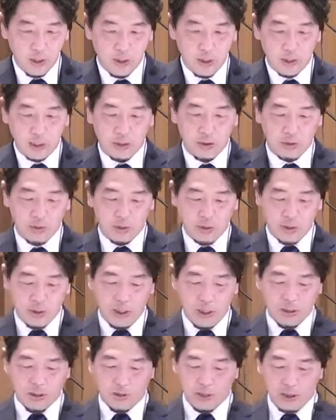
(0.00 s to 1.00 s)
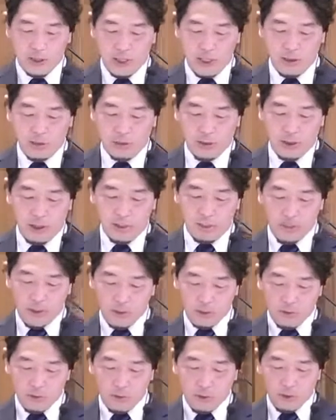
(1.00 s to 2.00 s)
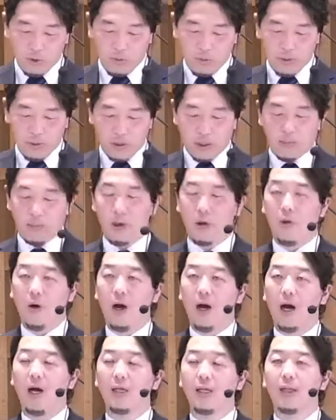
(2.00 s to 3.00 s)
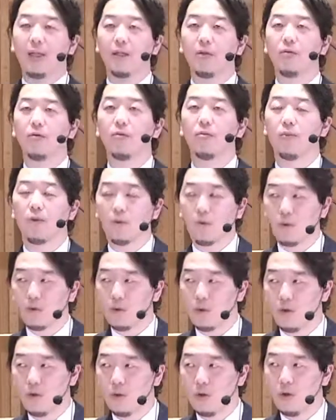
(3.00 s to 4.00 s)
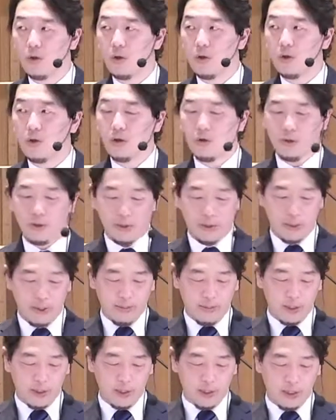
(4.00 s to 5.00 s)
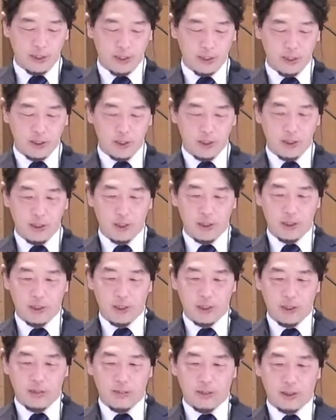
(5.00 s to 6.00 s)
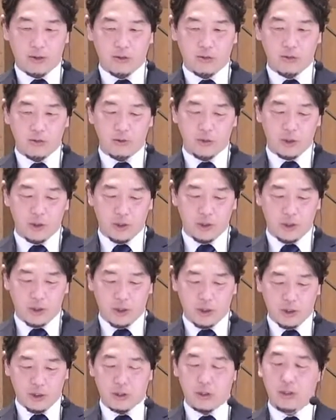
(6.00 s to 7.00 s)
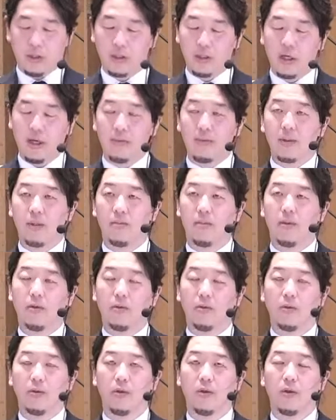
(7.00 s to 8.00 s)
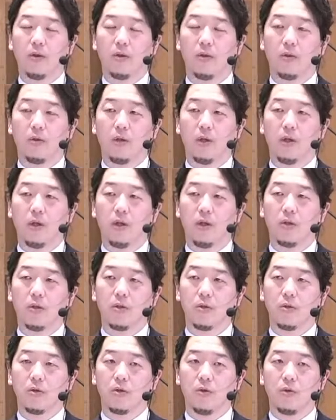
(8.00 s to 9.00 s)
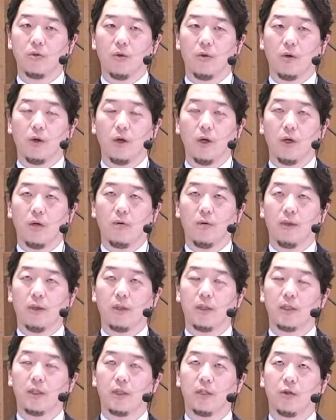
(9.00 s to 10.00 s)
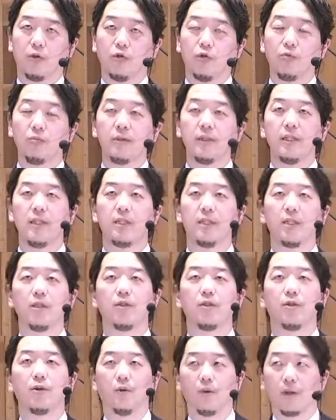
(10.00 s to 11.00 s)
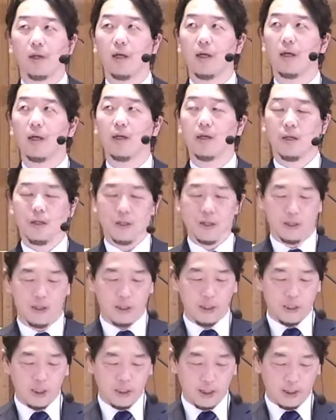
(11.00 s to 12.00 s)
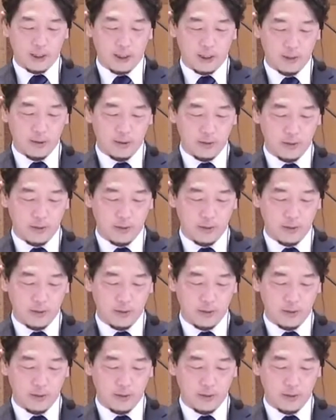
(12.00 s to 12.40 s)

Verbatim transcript: 先ほどの聖句の最後には「恵みの御霊を侮るもの」というふうにありました。まあ、この神様の救いを私たちが踏みにじるような生き方。